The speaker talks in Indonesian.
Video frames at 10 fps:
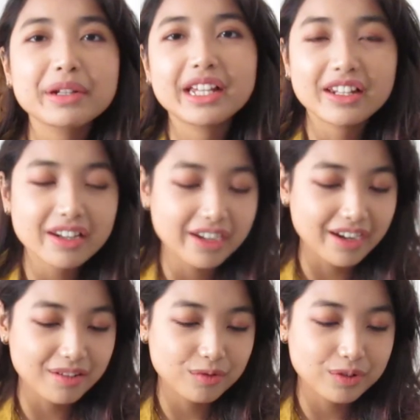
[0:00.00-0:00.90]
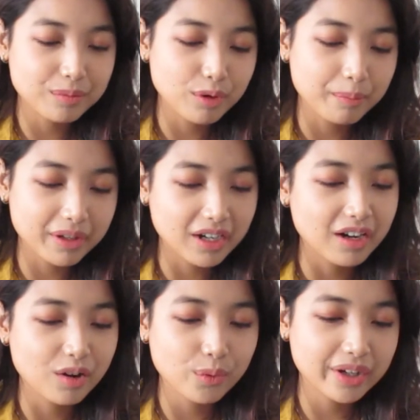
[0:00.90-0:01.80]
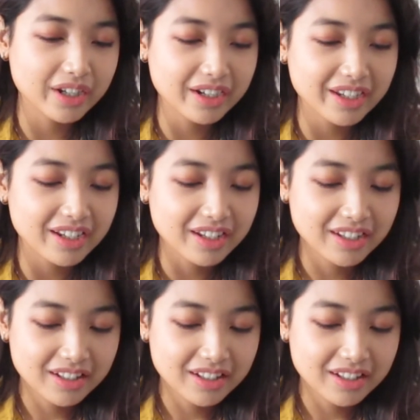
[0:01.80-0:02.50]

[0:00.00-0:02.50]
beginner ya gue belum pernah ngelakuin ini